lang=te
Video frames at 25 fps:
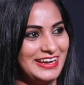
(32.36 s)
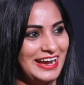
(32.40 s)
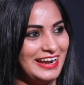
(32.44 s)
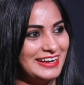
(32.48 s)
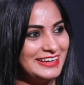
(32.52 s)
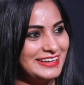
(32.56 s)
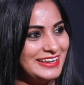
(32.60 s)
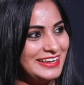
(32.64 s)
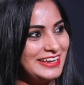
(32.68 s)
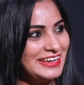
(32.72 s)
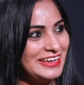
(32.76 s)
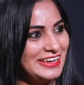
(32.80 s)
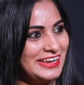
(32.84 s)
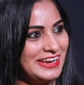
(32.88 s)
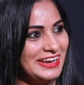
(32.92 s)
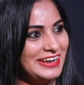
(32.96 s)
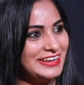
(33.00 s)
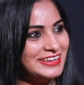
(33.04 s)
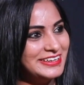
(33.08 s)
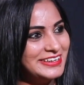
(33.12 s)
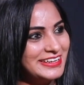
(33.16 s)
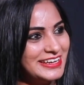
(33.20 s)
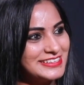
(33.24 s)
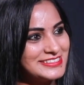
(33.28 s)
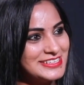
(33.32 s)
అంటే
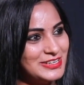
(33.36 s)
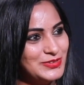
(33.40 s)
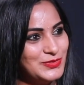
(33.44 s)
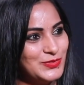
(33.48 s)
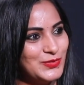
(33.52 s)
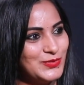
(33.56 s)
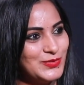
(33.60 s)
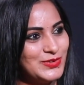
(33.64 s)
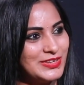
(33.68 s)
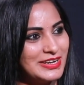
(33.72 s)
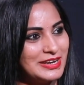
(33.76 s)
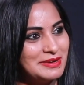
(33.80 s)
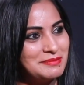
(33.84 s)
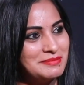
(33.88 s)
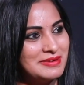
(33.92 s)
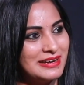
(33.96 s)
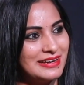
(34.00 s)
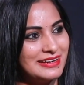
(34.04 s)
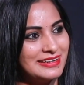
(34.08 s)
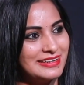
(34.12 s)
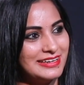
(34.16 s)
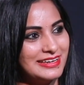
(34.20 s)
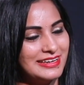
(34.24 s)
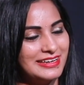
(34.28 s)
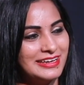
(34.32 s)
ఏంటి అసలు ఉగ్రం
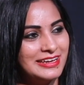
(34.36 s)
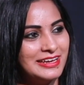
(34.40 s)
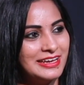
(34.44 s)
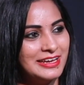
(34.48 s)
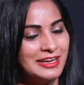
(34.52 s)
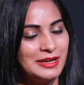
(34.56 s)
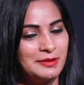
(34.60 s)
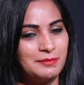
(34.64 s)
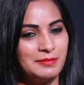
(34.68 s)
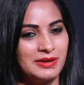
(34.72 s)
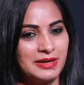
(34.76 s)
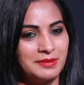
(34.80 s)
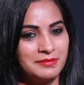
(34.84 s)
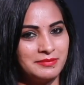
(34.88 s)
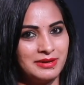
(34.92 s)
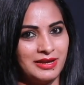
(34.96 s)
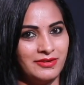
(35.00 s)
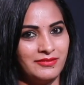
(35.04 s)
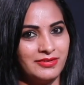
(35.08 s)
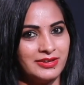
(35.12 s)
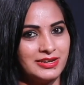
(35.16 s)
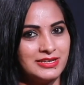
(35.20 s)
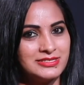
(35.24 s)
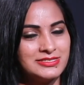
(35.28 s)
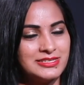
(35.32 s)
అంటే మనం
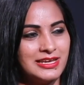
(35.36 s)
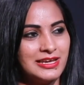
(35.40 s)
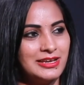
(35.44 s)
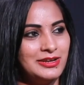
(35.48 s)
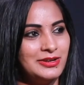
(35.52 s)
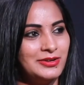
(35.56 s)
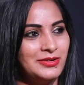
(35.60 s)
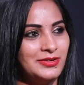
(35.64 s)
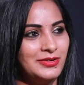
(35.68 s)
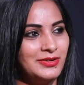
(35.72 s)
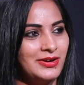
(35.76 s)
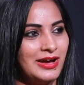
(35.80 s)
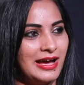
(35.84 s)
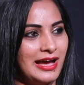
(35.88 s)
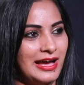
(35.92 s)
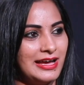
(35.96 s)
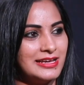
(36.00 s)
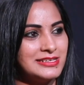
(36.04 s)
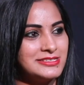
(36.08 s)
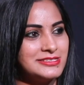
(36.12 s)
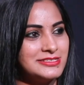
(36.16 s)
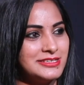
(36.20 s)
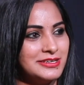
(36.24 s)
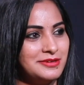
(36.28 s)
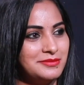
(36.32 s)
నవరసాల్లో
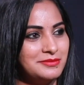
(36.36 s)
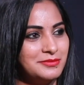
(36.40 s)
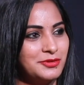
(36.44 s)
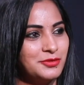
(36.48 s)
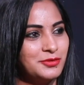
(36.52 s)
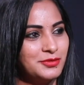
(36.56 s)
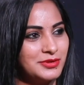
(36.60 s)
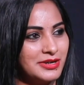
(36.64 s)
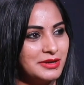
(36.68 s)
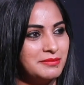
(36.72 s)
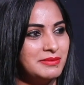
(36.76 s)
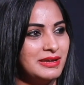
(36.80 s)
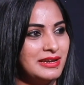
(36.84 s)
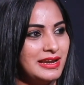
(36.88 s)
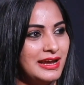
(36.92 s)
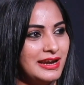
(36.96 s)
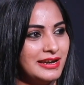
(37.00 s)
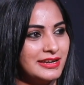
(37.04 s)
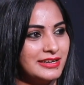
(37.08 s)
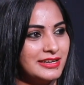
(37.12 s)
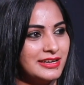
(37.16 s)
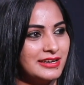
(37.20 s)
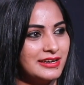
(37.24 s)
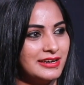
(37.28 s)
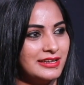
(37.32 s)
హాస్యం ఉగ్రం అలా
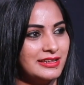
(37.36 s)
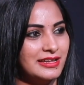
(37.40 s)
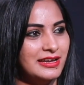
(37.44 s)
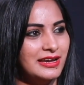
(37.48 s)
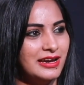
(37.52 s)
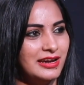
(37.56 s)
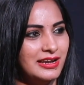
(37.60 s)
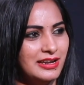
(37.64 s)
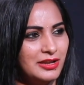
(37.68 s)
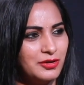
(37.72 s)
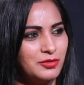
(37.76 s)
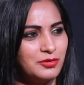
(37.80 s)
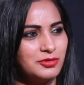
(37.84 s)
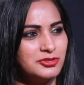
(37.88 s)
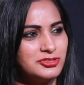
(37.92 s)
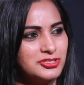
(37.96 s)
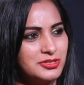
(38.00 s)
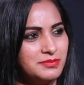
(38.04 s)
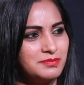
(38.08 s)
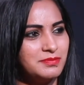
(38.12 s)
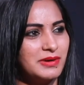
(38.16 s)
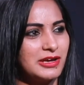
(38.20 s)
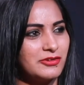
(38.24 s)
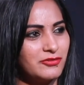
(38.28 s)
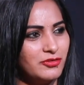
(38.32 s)
అంటాం కదా అలా
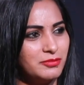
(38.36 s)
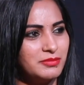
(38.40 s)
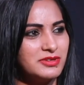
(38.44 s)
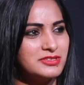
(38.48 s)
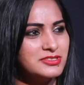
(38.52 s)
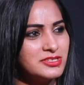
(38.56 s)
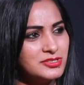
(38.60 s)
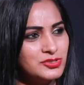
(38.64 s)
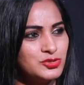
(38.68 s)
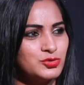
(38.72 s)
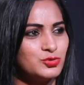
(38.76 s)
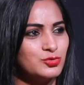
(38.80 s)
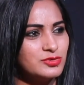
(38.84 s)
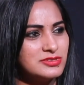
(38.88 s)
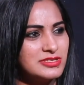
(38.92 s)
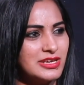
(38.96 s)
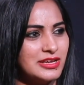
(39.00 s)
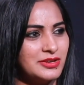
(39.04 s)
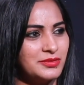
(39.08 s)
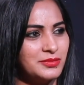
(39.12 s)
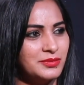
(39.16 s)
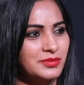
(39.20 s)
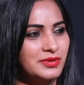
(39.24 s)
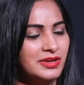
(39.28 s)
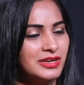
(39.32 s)
కొంచెం పర్ఫార్మెన్సెస్
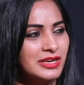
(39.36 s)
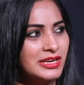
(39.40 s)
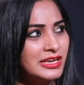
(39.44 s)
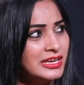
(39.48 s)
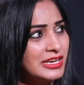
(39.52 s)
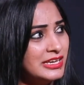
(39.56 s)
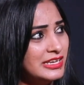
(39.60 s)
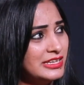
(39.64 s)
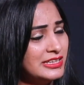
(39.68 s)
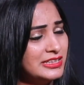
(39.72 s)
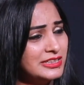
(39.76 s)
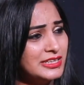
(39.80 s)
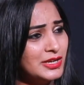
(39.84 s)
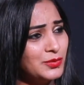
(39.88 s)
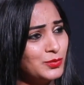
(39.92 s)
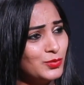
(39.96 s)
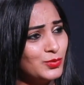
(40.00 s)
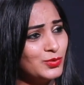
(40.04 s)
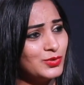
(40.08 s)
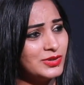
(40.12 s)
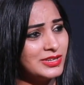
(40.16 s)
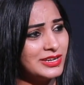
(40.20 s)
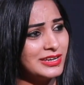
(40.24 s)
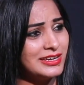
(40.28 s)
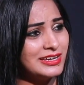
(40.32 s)
చూశాను ఇంత
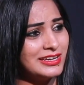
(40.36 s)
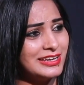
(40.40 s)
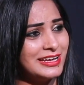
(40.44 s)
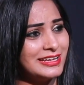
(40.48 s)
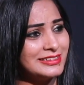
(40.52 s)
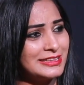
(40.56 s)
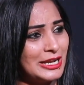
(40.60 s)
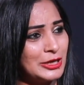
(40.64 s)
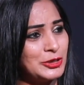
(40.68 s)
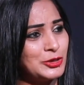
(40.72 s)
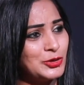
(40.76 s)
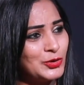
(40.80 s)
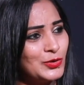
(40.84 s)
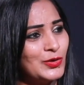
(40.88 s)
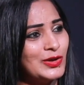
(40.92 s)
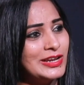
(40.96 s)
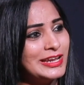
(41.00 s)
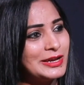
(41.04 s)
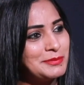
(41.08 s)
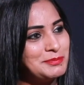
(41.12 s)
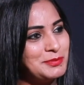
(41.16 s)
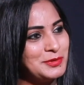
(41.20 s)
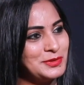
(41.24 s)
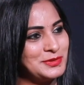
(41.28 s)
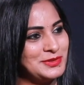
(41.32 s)
ఉగ్రంగా
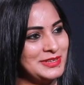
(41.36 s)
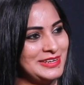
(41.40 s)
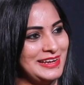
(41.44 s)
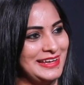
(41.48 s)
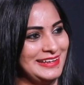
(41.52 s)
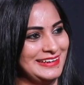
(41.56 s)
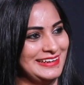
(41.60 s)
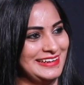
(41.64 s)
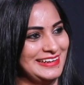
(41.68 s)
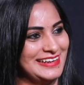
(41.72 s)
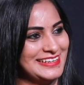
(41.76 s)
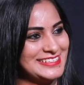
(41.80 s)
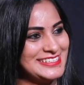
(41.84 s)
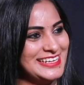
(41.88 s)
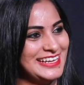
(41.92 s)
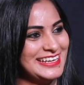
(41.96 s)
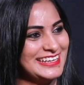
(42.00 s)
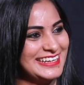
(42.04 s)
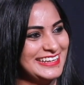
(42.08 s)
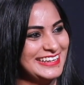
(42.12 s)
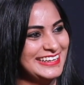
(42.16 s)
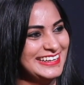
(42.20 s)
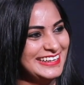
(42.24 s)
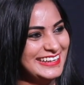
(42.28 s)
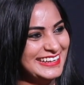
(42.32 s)
తట్టుకోలేకపోతున్నాను నేను
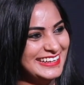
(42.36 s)
అసలుకి